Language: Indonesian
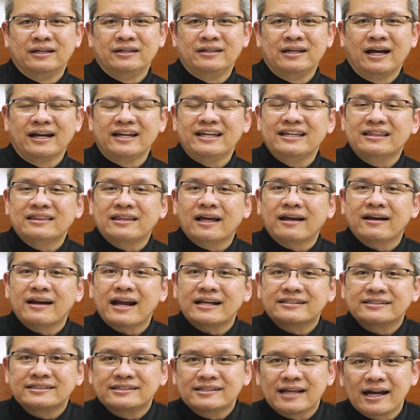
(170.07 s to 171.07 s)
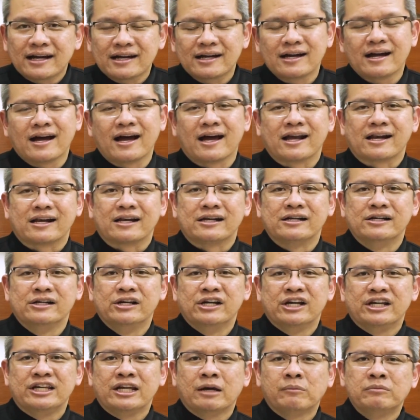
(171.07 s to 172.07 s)
yang kita rasakan,
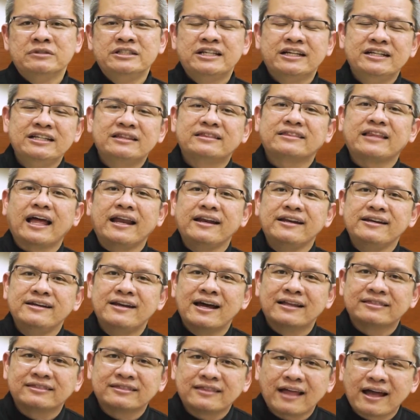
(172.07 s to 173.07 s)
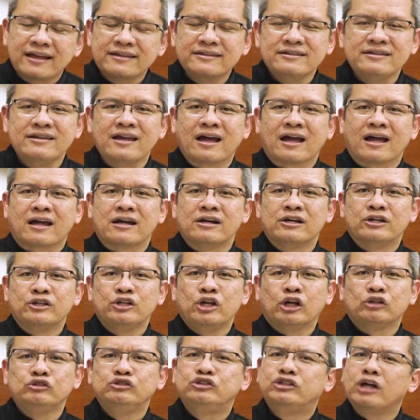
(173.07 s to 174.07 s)
yang menjadi tanda tanya,
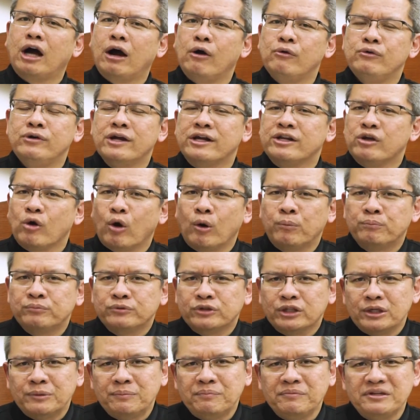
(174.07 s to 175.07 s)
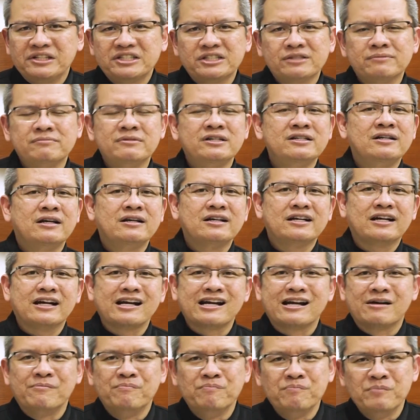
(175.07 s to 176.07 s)
yang jauh dari optimisme dan
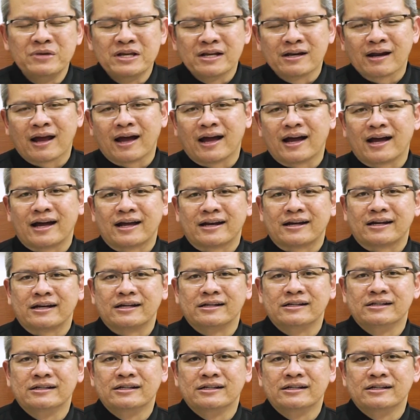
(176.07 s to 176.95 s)
kegembiraan.